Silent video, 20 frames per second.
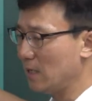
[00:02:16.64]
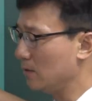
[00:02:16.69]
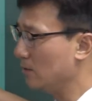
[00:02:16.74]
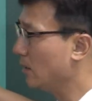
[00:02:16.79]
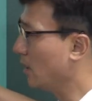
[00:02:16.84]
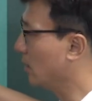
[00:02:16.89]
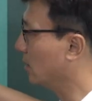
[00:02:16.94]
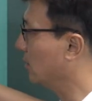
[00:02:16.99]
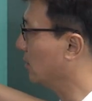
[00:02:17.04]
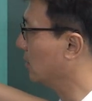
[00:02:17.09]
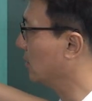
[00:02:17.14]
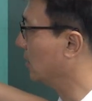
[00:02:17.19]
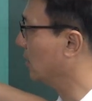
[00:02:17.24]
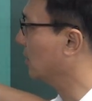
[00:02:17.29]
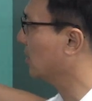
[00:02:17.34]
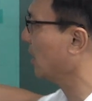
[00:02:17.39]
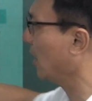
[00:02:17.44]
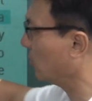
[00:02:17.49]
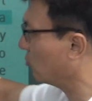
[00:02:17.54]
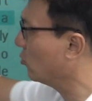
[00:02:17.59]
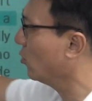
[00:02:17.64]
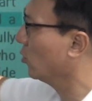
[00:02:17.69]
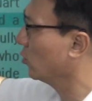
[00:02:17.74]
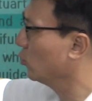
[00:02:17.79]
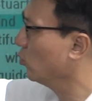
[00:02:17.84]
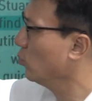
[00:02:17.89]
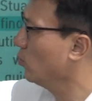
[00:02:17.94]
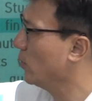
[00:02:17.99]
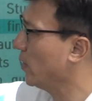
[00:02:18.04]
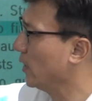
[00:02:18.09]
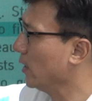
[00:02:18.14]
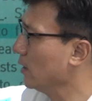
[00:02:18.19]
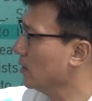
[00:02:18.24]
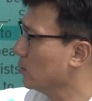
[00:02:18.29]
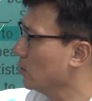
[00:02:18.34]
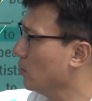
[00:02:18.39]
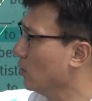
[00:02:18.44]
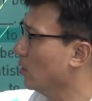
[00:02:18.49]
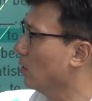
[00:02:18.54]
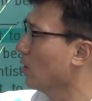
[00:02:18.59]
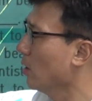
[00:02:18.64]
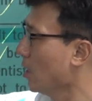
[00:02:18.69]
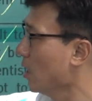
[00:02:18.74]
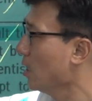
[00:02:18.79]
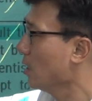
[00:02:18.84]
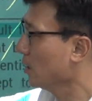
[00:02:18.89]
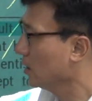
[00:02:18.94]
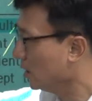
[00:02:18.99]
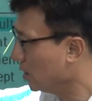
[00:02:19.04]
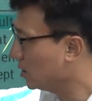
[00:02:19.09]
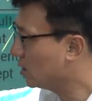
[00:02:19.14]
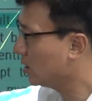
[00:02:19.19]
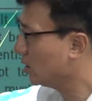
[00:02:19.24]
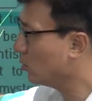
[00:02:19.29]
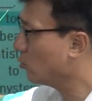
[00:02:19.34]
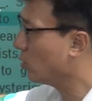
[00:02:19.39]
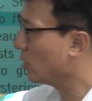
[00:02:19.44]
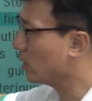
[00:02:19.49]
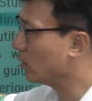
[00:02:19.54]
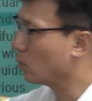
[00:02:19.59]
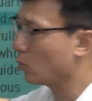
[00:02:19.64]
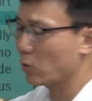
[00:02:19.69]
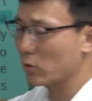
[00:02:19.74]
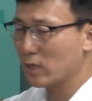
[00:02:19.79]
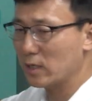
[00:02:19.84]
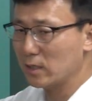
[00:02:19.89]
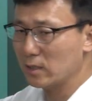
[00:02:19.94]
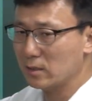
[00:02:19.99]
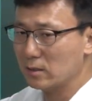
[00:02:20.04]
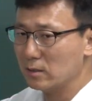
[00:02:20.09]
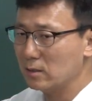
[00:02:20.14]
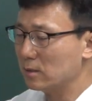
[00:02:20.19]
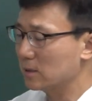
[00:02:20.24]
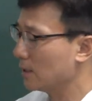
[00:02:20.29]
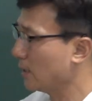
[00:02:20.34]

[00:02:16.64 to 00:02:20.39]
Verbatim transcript: 이거다는 거지. 자꾸 어두운 방에서 있지도 않은 고양이를